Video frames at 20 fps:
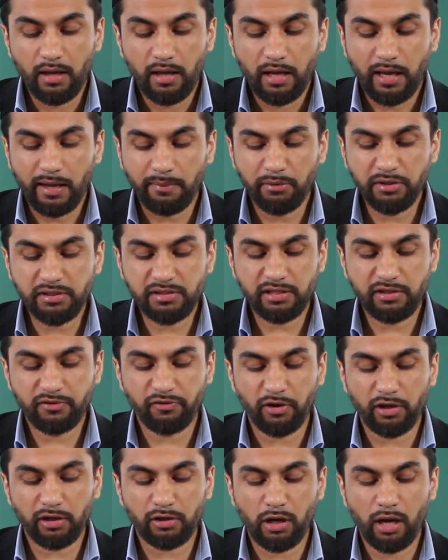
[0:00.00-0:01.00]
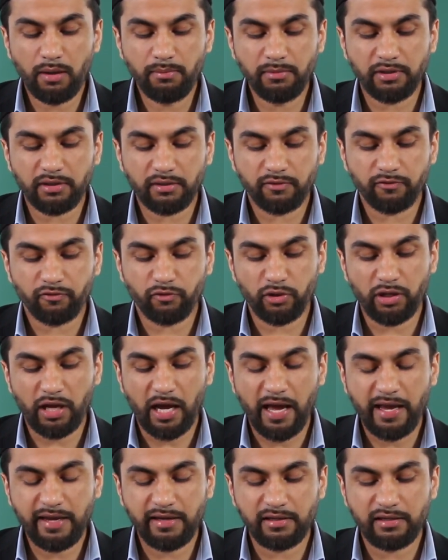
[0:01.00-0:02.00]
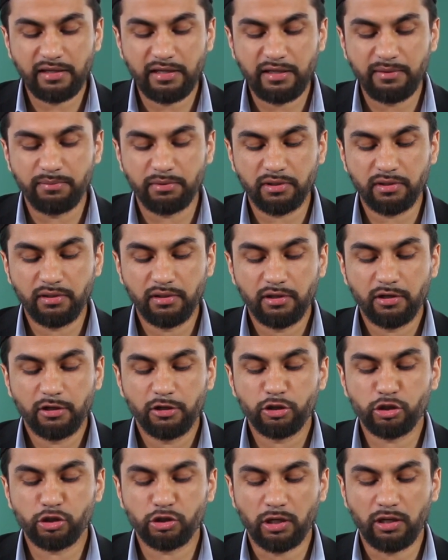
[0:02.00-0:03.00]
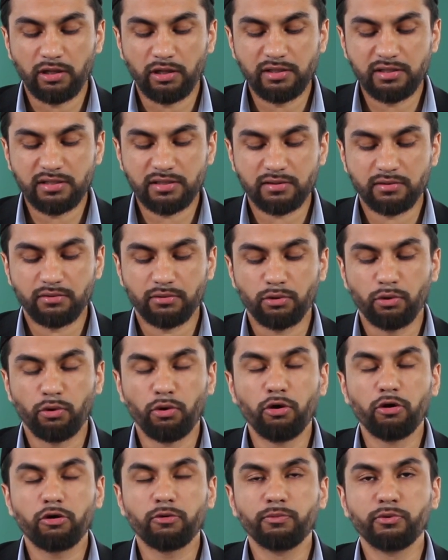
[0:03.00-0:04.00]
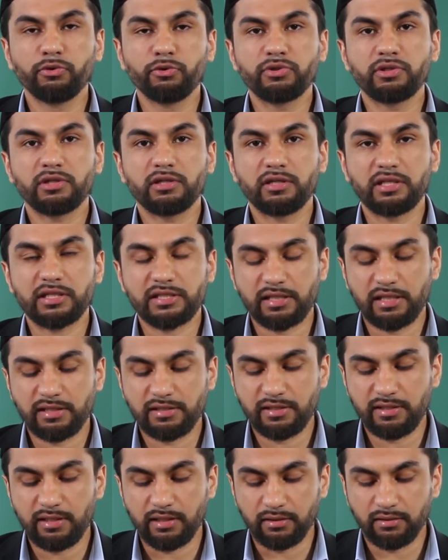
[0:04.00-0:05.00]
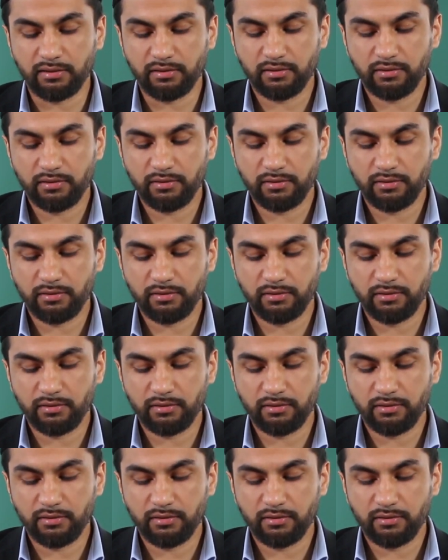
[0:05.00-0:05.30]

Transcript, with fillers: Er muss sich vollkommen von Eigenliebe, Stolz und Hochmut distanzieren.